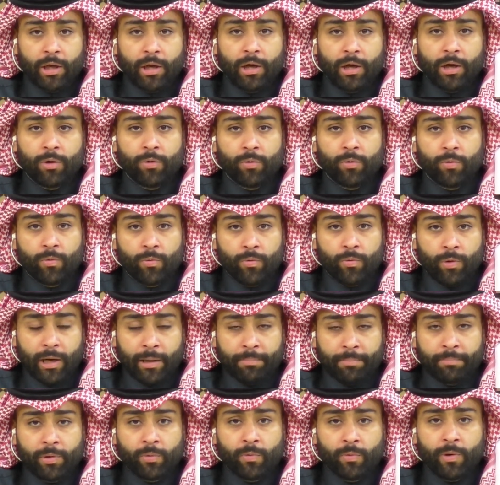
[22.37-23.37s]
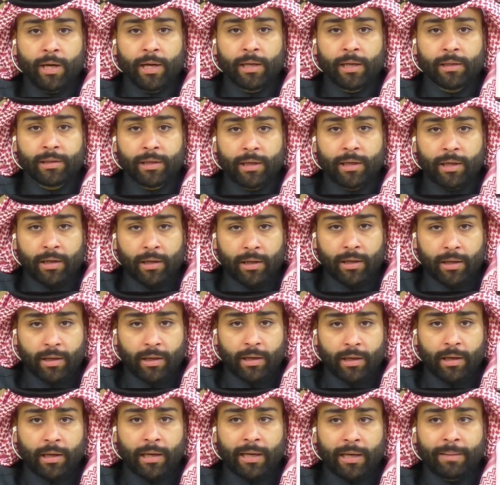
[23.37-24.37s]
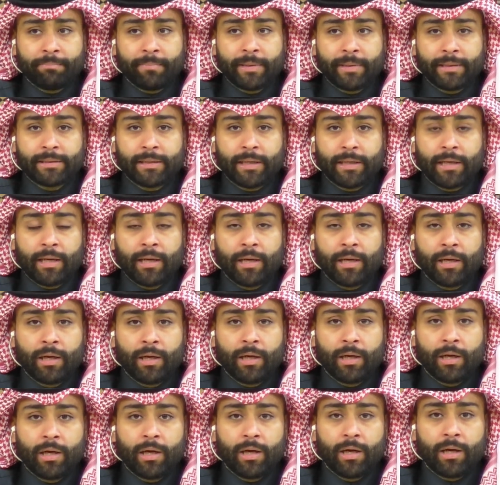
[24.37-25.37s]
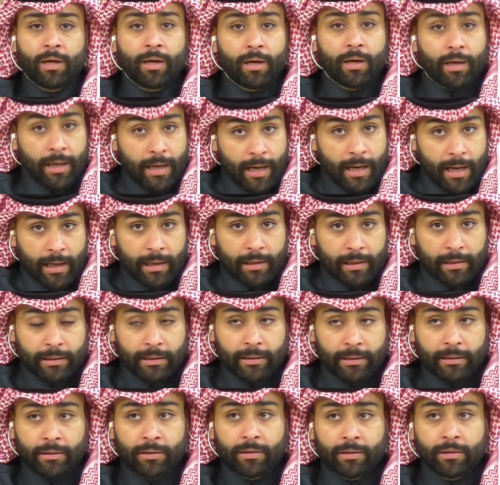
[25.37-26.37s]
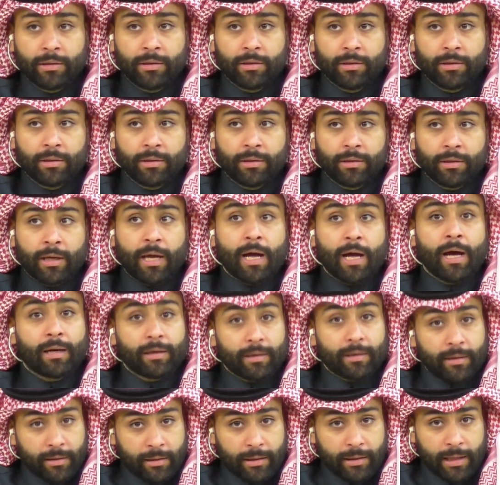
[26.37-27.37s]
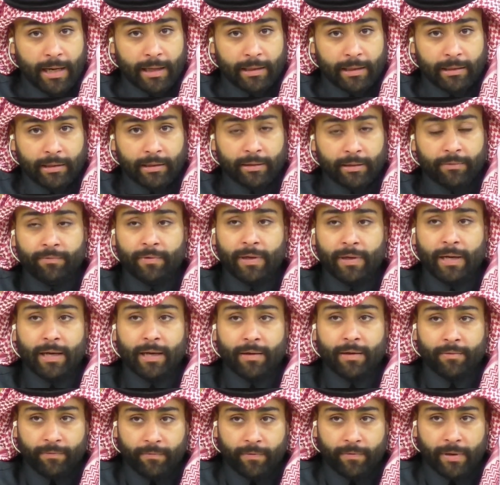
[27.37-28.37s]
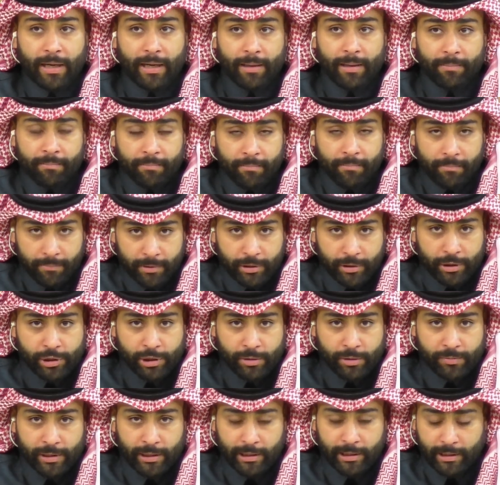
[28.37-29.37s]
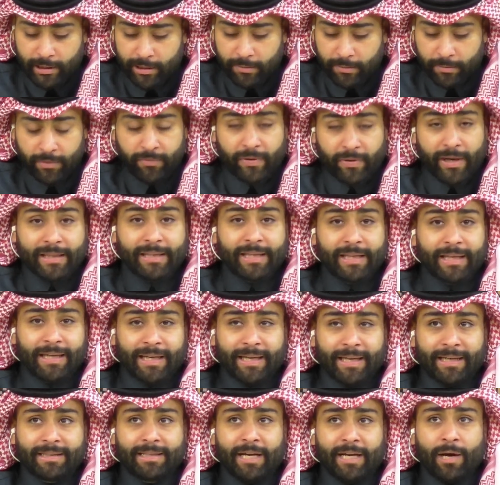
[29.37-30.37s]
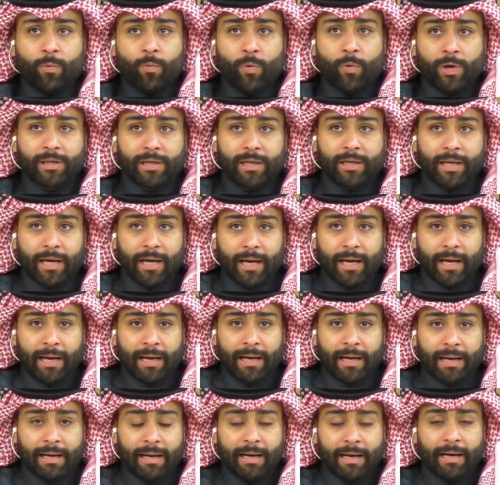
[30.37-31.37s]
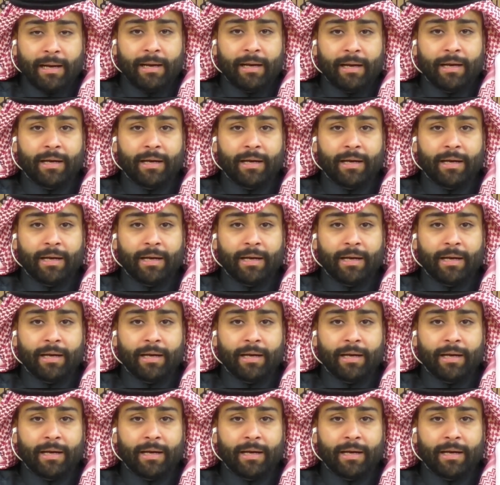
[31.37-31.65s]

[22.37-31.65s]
وعم الوالده، آه، عمتها، آه، خالي، خالي الثاني فمنتشر بشكل كبير يعني تعودنا على